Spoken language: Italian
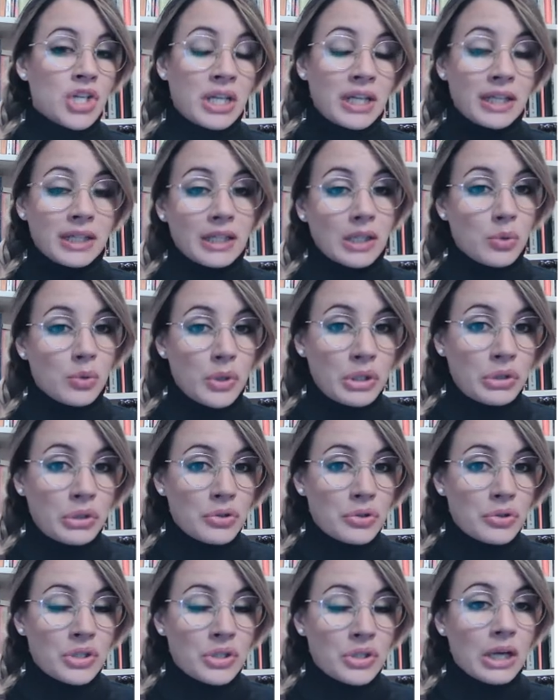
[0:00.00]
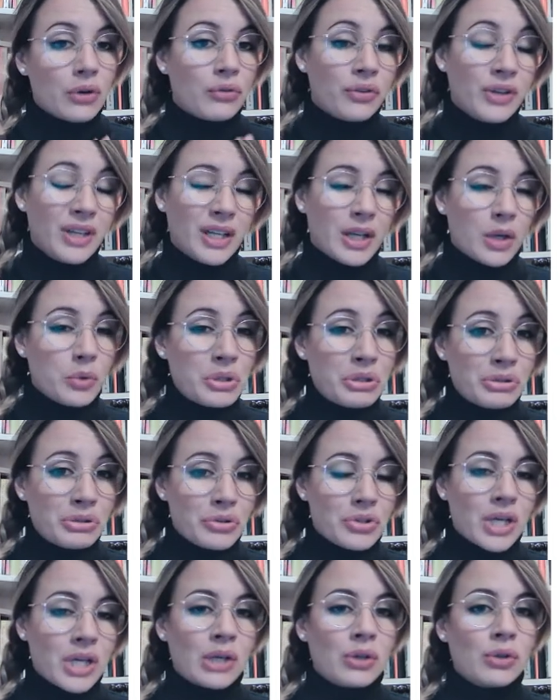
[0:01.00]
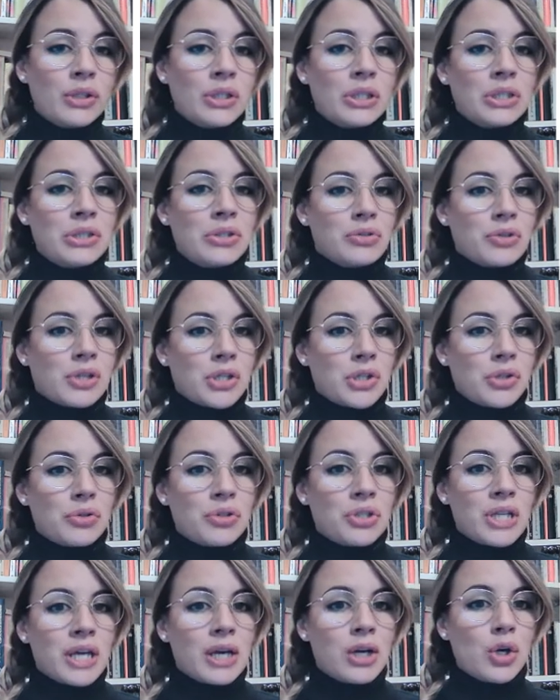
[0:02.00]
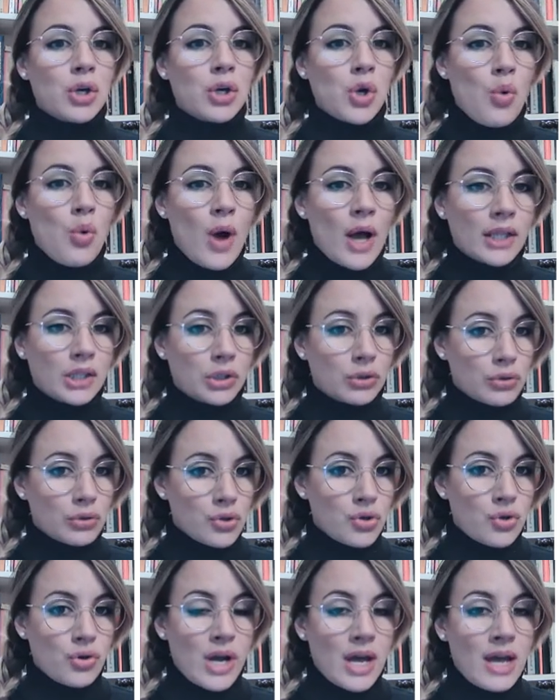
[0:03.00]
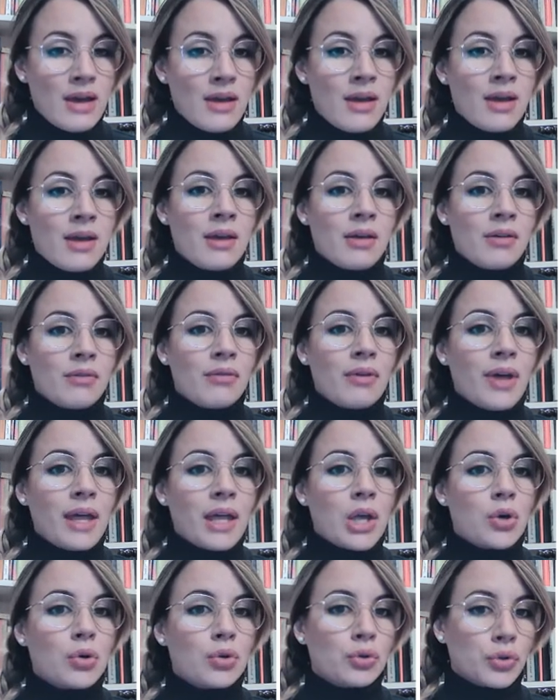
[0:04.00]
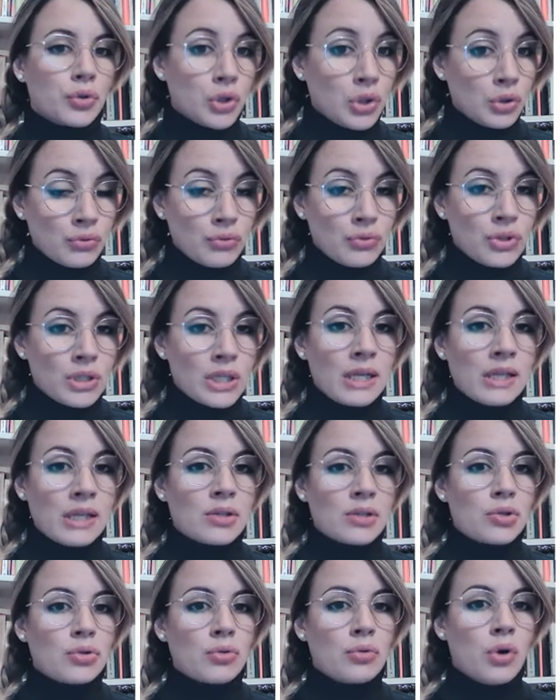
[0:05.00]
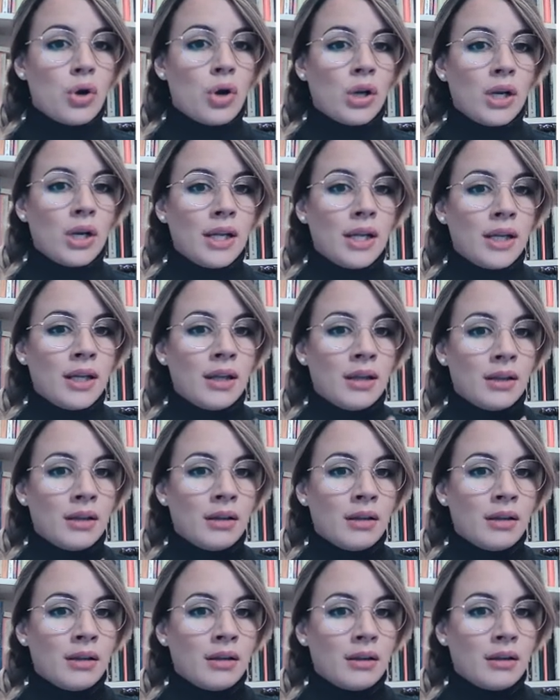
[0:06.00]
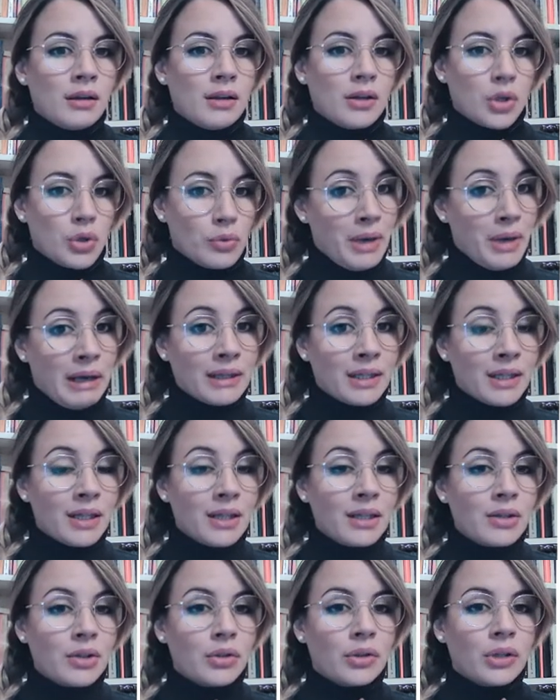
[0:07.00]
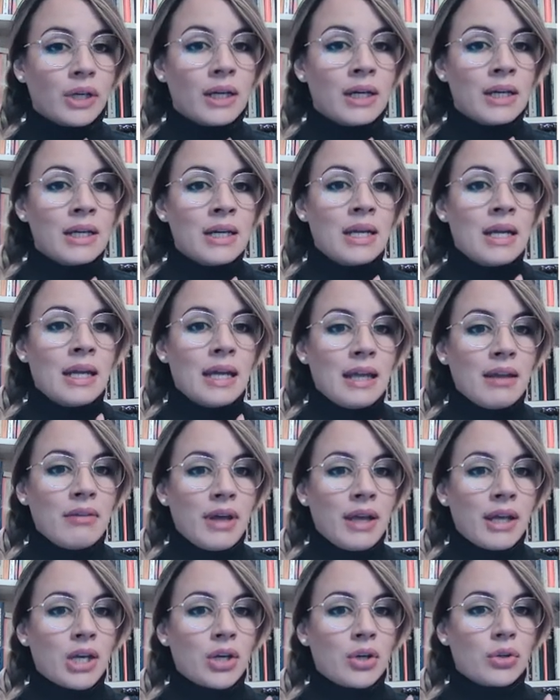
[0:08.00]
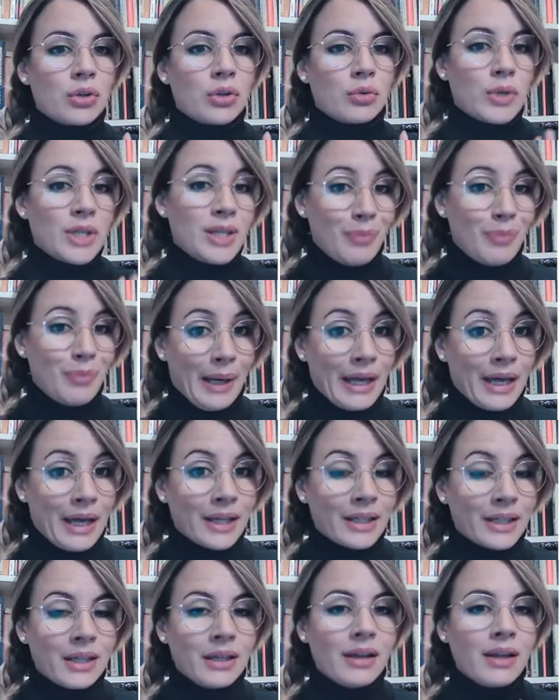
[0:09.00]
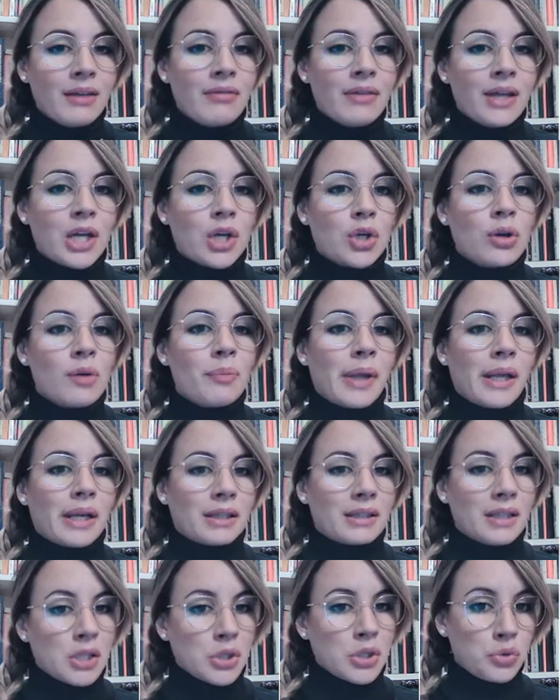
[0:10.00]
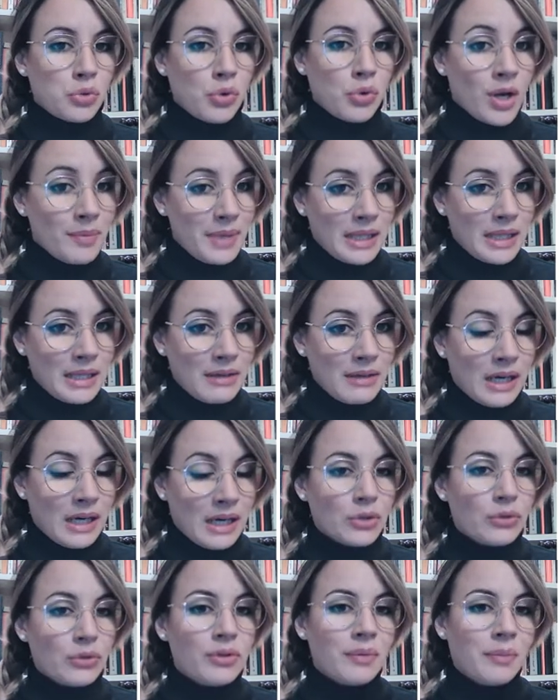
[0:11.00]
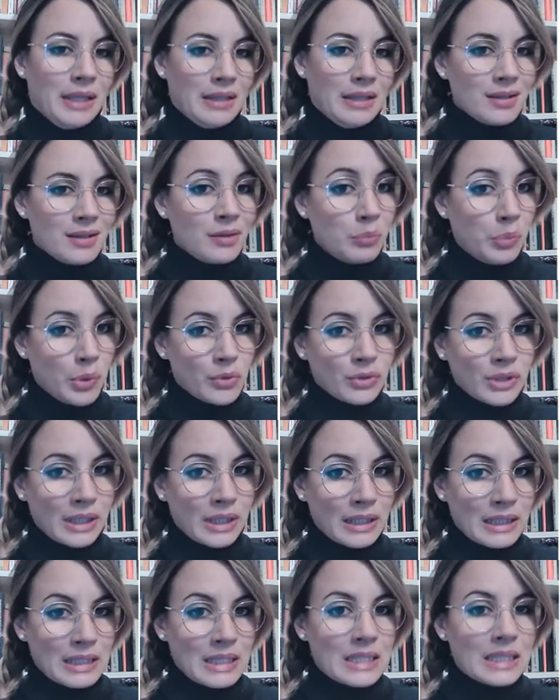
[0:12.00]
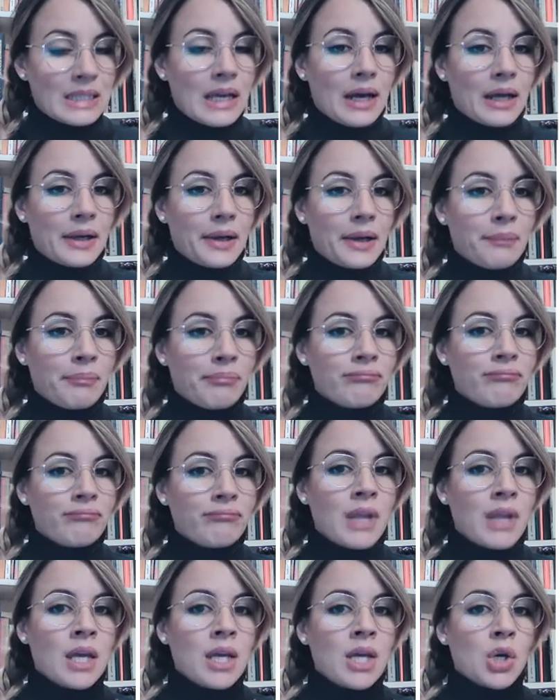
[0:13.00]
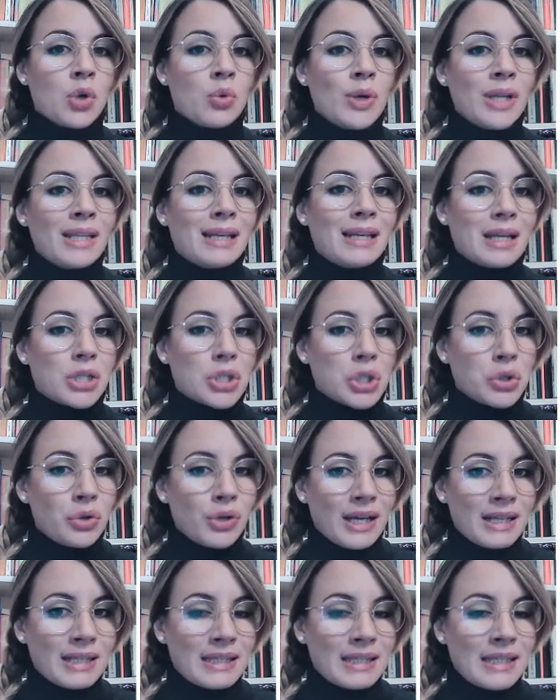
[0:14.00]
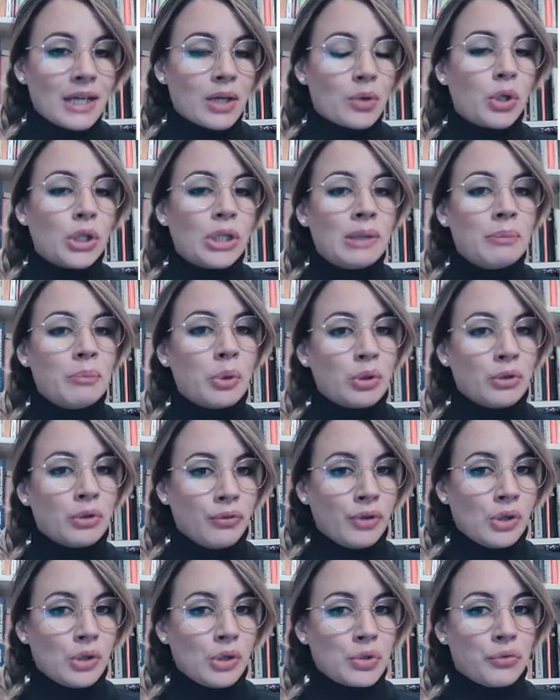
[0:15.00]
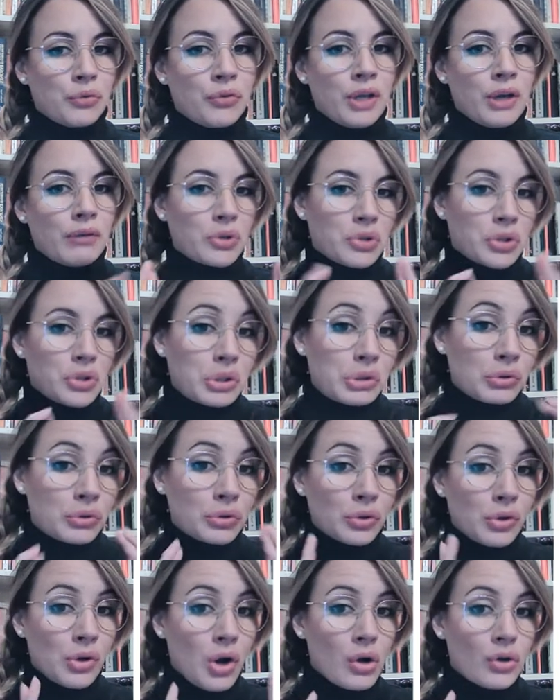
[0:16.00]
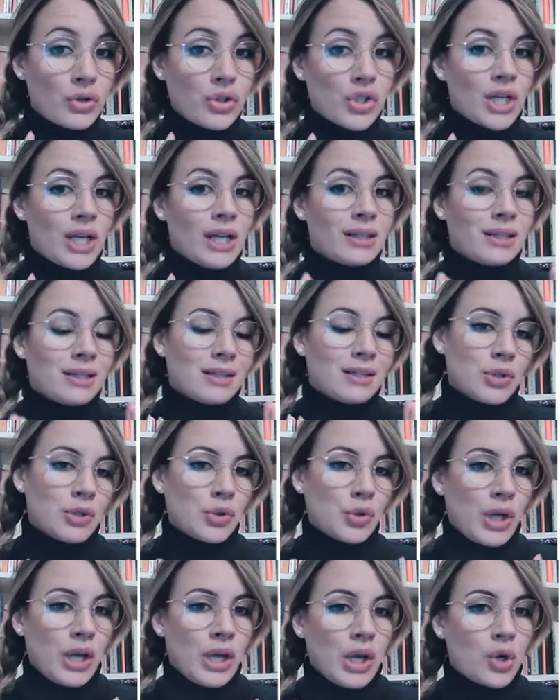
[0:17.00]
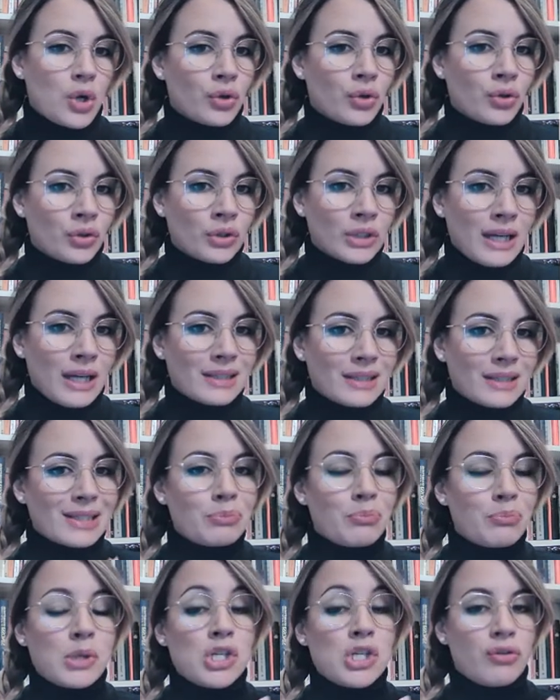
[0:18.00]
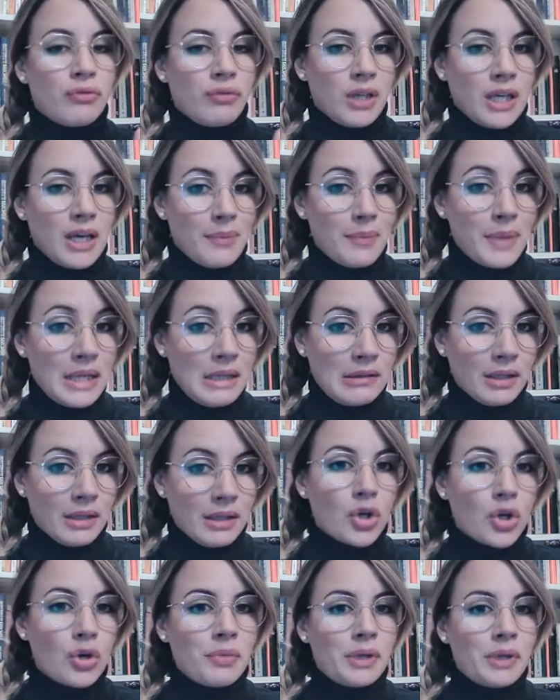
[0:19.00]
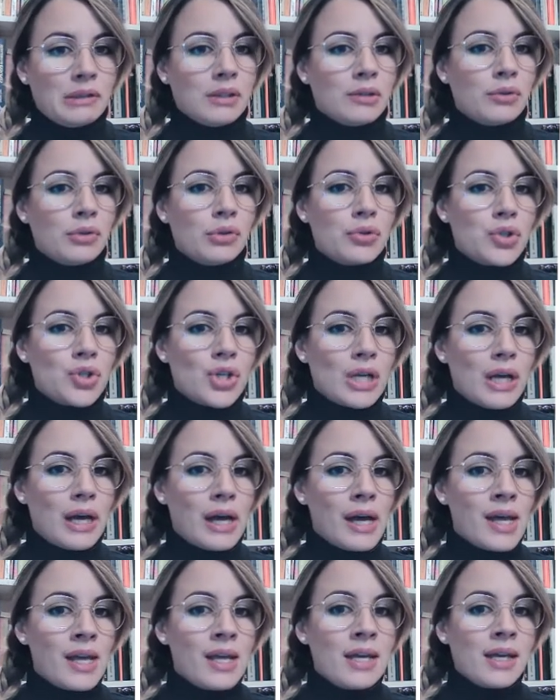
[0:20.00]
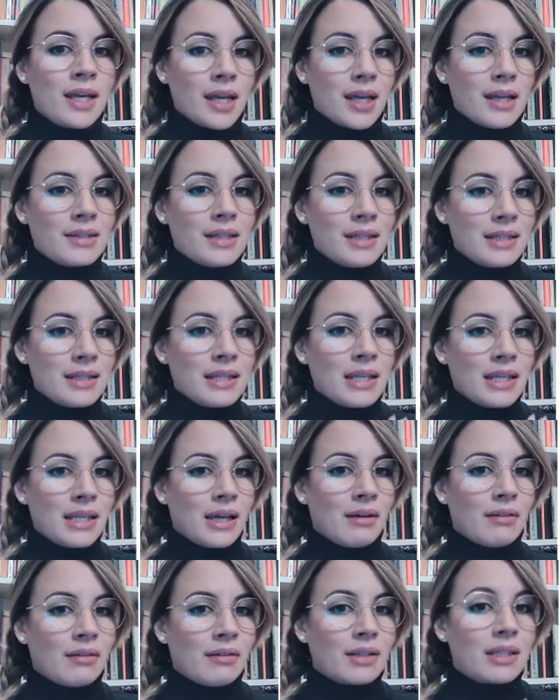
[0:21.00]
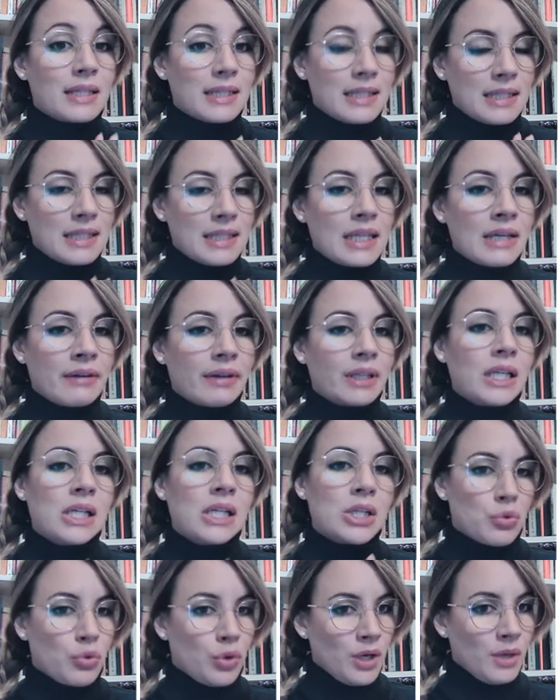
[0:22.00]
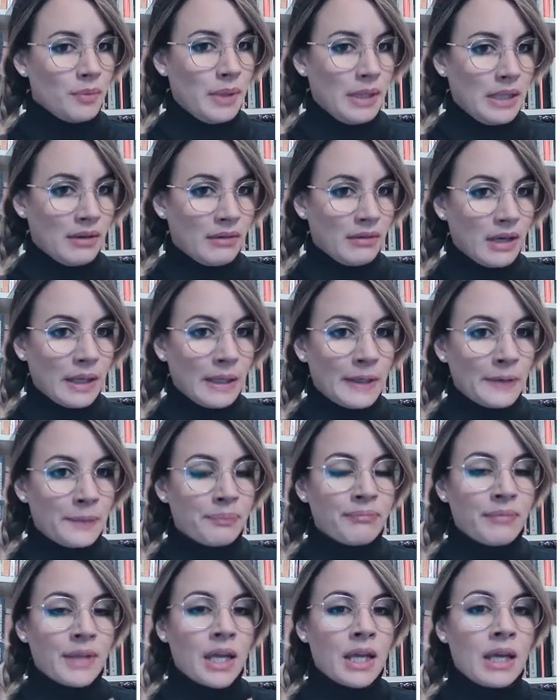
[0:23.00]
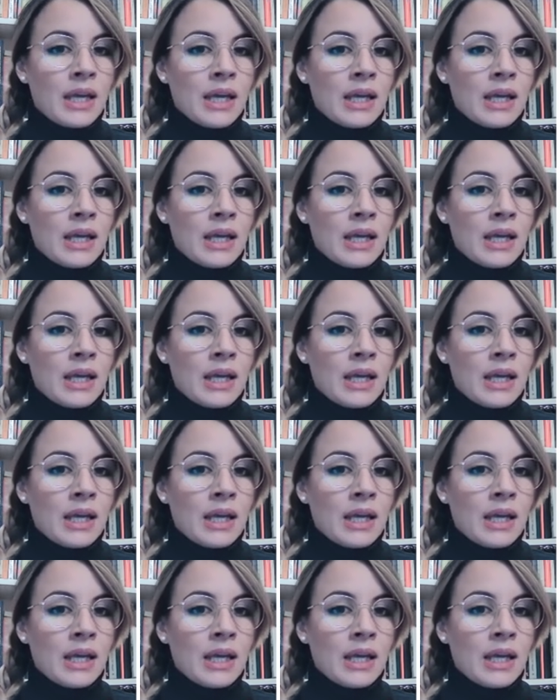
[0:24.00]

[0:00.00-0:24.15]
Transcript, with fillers: circa dal quinto sec- fine V secolo, inizio VI secolo, quando cioè vengono chiuse le scuole eh, romane ancora e vengono quindi pagane e vengono aperte le scuole medievali, ovviamente ad impronta cristiana. Mm. Quindi la scolastica è quel tipo di filosofia, vi ho scritto teologica, nel senso che è connotata specificamente come teologia, che si, insegna, che si insegnava nelle scuole medievali